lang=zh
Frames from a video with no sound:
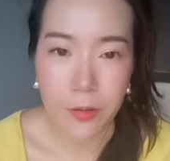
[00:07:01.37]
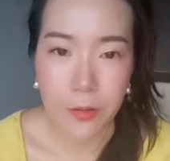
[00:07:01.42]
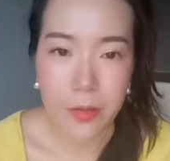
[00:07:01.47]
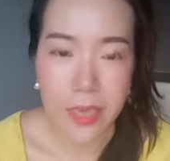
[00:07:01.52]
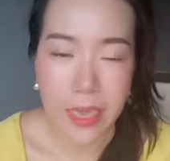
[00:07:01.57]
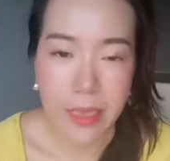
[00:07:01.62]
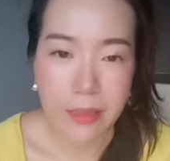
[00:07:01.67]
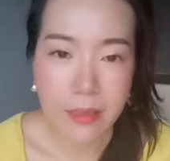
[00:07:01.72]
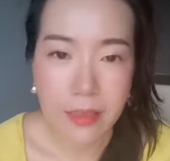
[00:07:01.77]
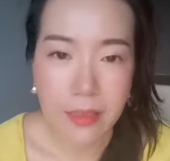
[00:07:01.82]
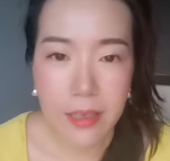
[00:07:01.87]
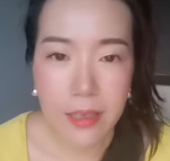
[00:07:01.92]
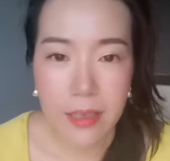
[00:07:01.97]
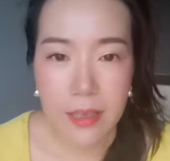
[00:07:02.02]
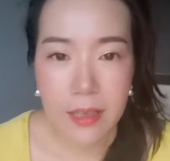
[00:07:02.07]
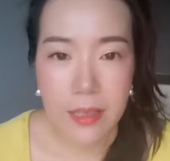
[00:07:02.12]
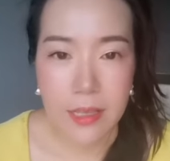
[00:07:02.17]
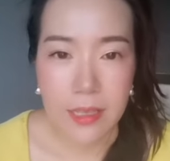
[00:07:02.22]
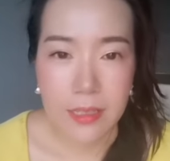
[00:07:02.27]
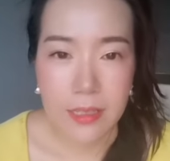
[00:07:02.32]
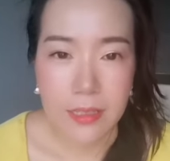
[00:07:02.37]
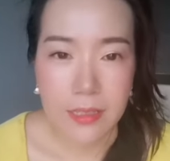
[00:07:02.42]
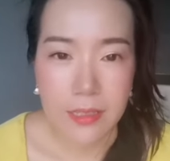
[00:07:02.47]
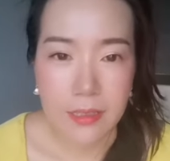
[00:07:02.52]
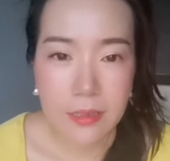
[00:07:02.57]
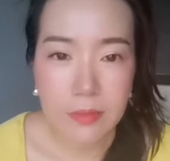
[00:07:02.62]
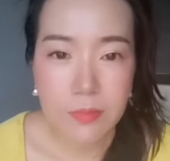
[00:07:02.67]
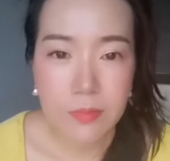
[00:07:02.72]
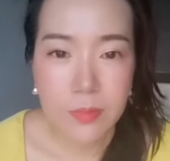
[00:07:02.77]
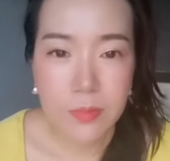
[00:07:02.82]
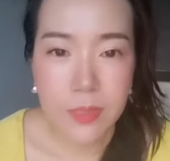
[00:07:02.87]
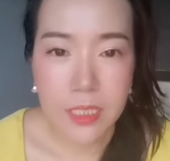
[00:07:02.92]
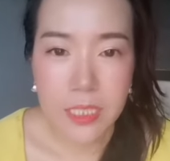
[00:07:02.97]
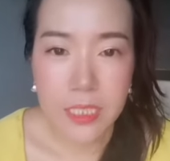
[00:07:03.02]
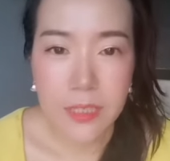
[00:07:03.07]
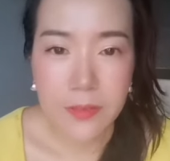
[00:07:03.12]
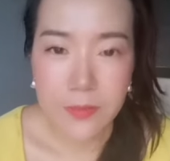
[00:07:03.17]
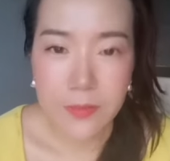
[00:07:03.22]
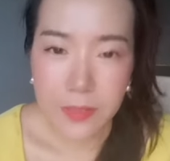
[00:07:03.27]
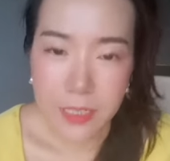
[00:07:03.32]
留言，嗯。
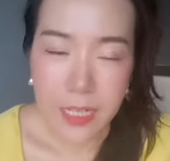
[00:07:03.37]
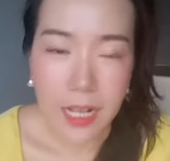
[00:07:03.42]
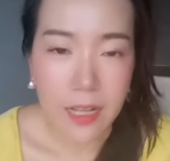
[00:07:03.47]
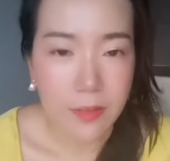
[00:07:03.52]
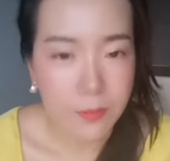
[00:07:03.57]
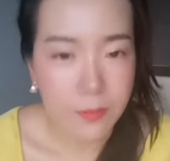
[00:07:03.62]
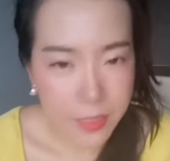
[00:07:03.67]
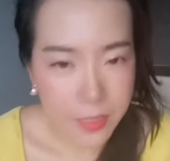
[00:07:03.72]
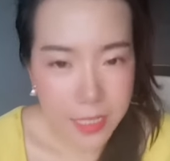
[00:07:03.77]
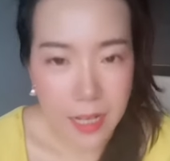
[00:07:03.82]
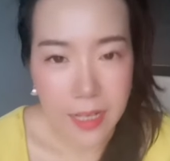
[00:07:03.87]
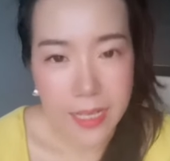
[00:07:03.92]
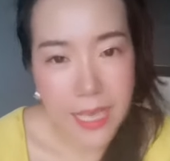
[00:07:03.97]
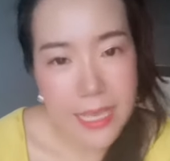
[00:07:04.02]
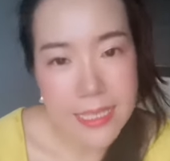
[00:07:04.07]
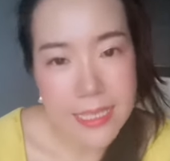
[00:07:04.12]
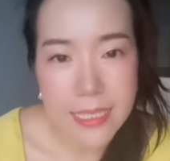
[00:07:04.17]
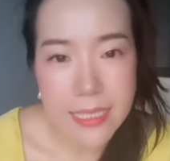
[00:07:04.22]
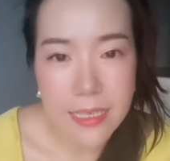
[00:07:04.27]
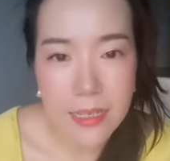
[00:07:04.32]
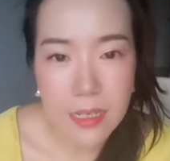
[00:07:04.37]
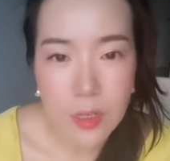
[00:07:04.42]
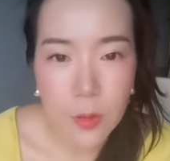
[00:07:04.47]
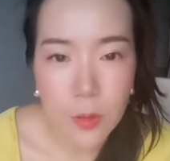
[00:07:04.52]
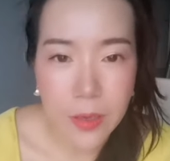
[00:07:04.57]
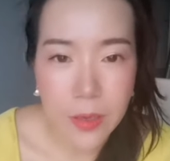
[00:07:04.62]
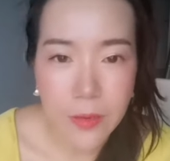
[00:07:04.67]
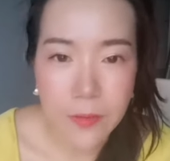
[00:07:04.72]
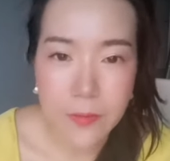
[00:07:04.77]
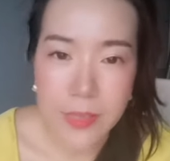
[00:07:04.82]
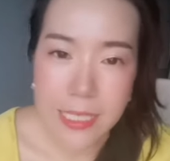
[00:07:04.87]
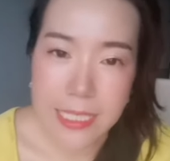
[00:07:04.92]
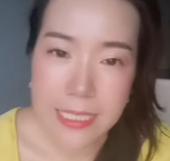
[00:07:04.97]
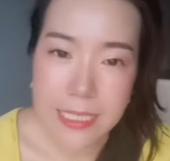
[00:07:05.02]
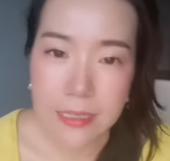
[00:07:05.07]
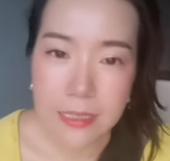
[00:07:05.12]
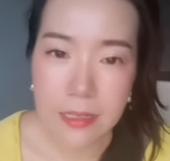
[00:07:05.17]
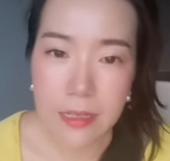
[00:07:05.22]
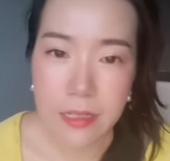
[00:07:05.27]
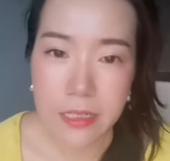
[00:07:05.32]
真的非常非常感谢各位粉
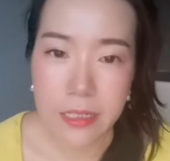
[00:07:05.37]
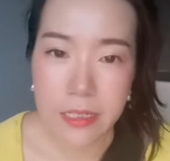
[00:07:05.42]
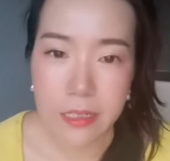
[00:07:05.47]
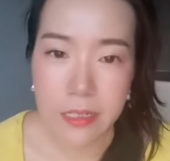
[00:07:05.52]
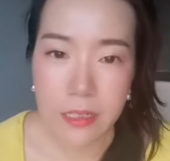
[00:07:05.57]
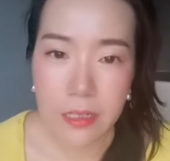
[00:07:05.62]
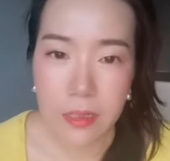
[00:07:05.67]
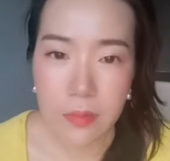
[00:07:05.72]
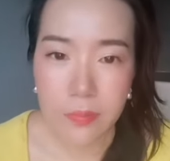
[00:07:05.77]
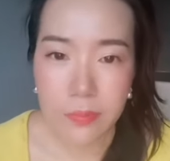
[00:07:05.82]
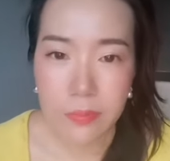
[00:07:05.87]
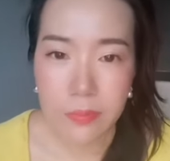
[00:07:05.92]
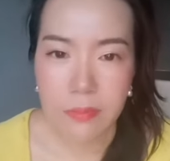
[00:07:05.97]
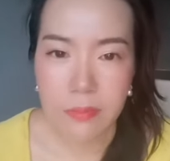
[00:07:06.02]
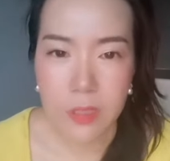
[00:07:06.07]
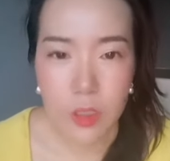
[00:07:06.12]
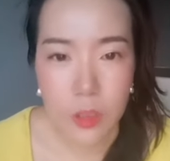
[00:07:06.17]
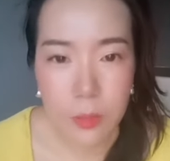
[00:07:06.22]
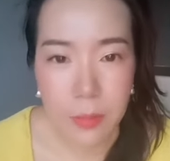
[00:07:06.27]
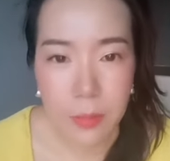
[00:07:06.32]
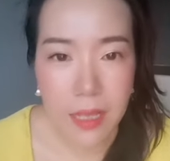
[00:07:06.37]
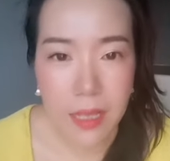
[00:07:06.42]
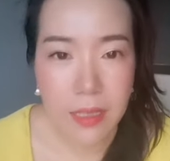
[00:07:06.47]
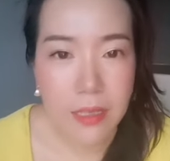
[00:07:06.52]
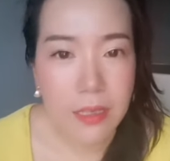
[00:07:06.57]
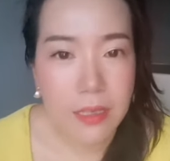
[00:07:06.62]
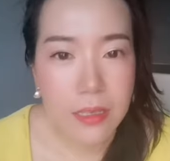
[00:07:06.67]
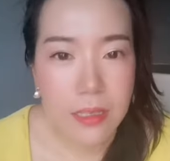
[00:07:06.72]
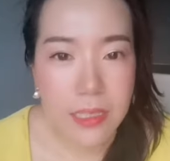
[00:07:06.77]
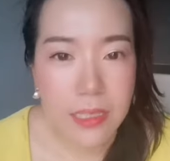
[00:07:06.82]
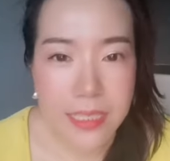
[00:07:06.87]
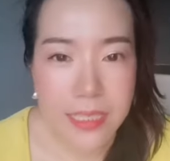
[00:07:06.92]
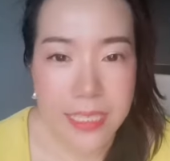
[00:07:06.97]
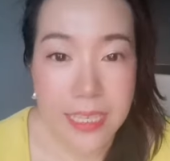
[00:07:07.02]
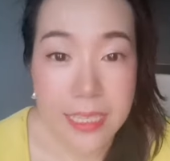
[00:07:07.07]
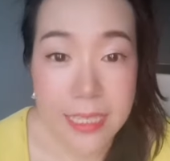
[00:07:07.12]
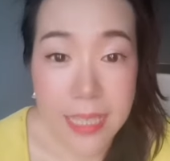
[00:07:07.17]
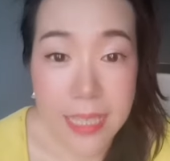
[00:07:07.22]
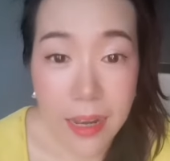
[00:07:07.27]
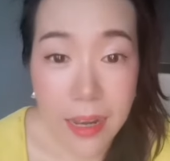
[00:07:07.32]
丝的这个叫什么？一
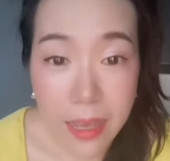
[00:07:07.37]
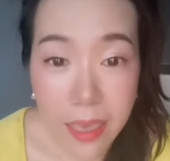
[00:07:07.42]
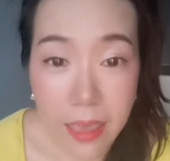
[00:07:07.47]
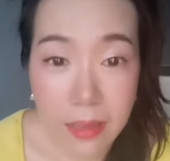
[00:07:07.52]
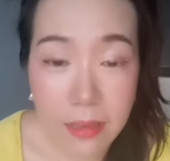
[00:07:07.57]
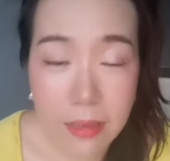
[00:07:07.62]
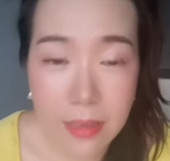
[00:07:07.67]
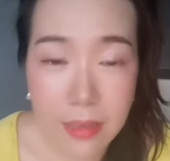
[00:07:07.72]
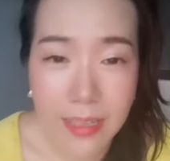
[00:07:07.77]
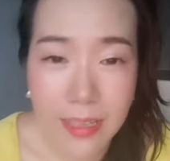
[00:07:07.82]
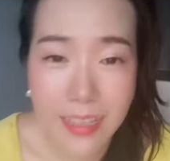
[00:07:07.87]
键三连，